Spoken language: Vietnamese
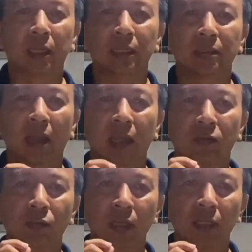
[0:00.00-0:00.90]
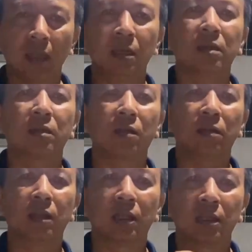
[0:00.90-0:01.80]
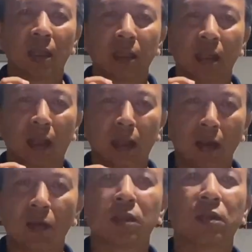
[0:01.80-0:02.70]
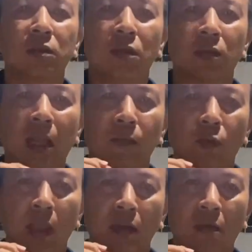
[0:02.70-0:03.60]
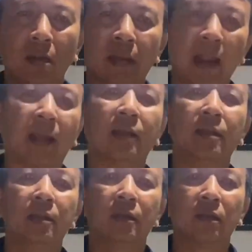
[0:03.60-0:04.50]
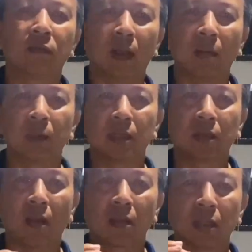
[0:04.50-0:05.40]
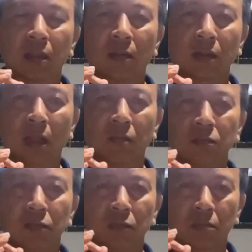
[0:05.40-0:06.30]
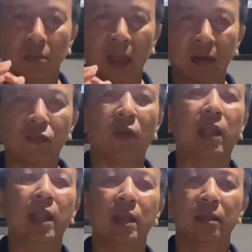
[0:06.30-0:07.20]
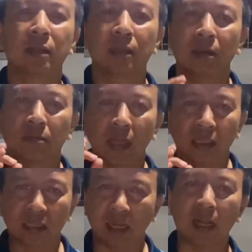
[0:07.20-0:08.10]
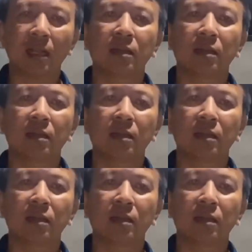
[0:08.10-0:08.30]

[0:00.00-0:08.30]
cái trại uy tín, có địa chỉ hẳn hoi cho vô tham quan rõ ràng, và mình chọn những con giống mạnh khỏe, mắt sáng,